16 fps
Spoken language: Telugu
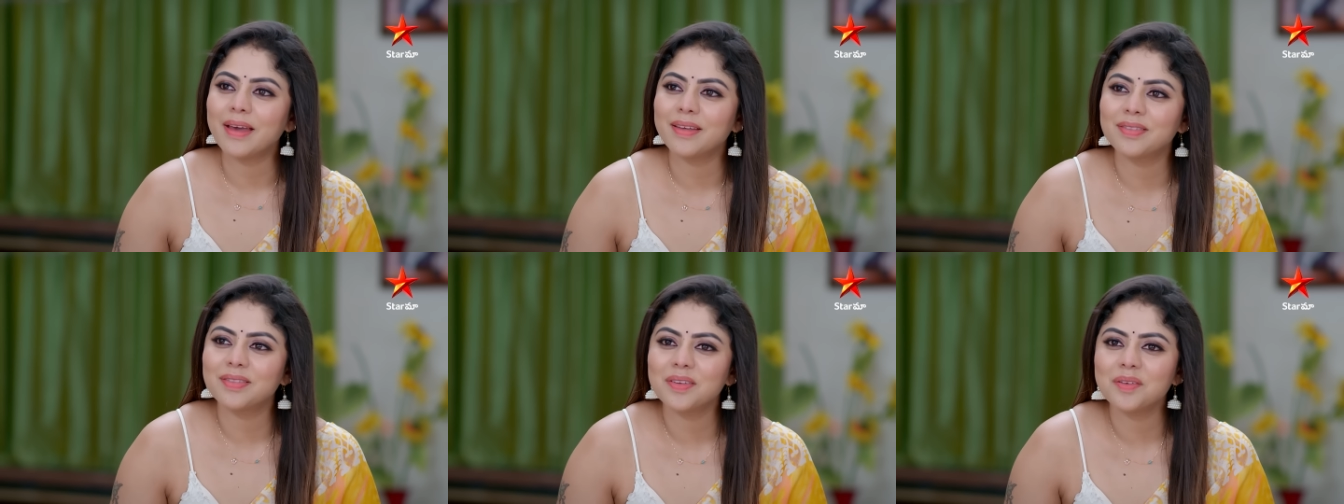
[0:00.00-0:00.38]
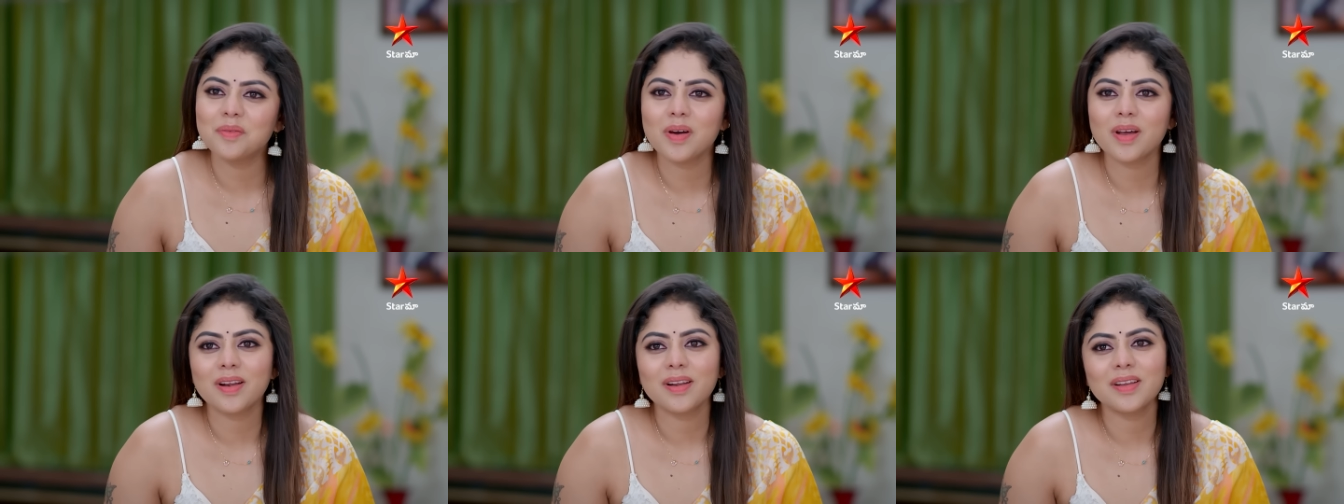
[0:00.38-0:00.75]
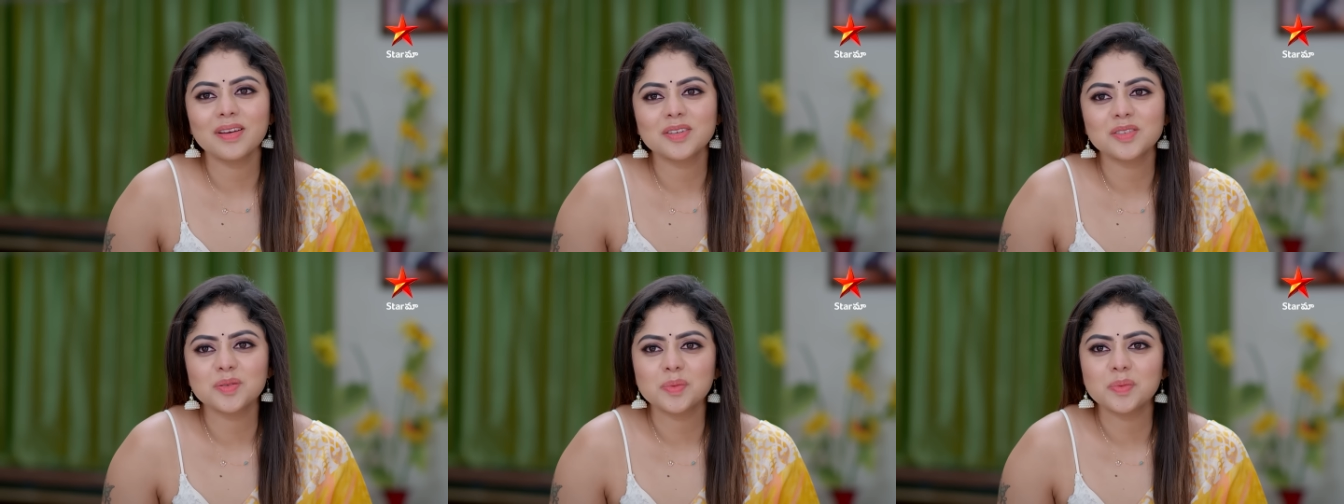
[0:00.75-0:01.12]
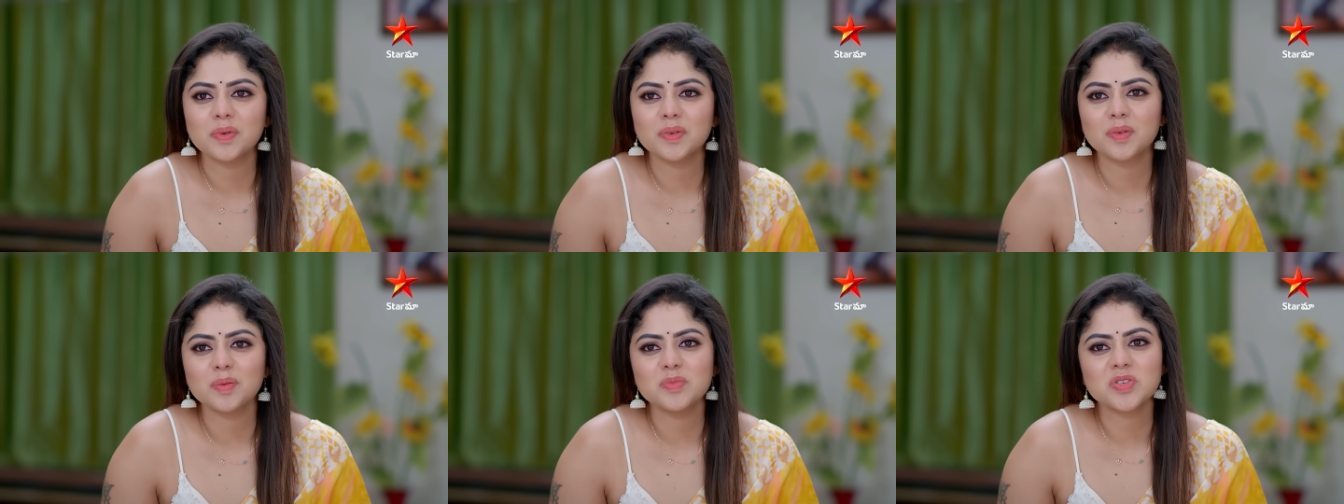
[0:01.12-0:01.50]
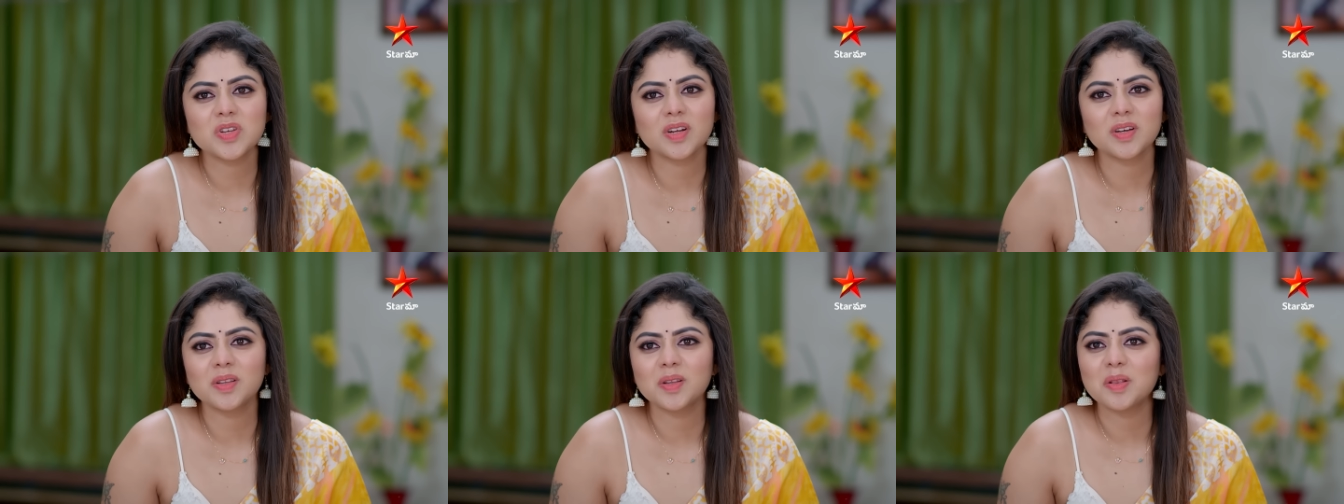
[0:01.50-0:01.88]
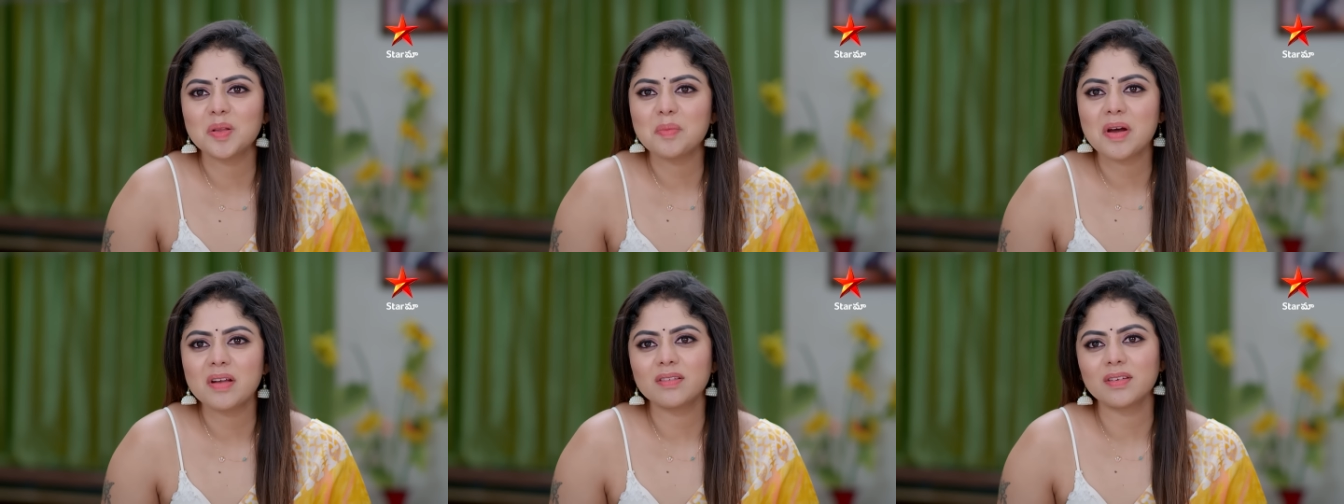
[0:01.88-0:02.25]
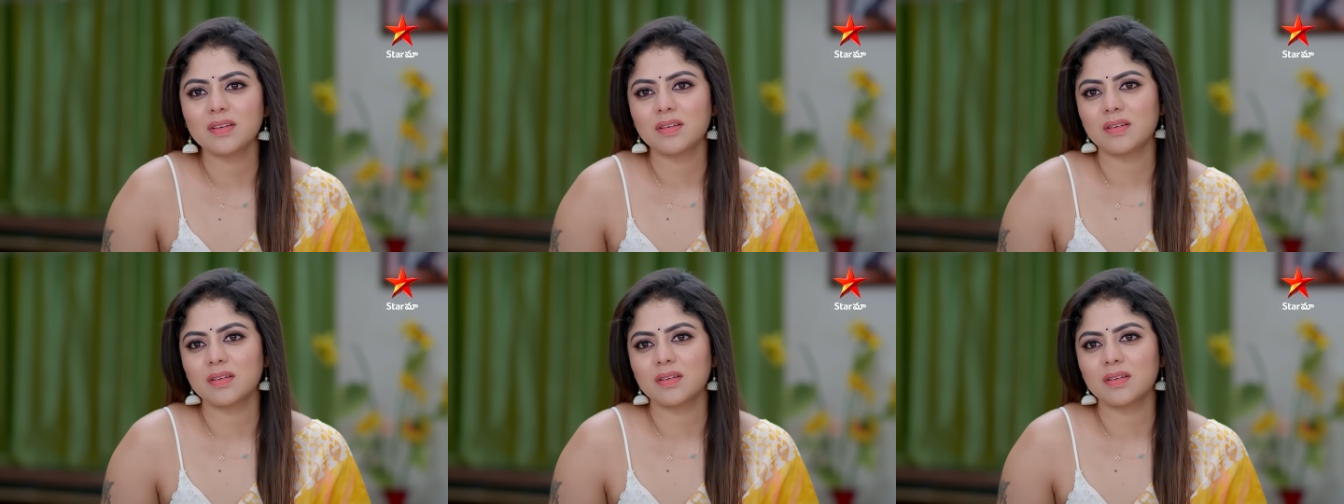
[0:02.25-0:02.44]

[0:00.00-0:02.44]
అయితే వరలక్ష్మి వ్రతం జరగదన్నమాట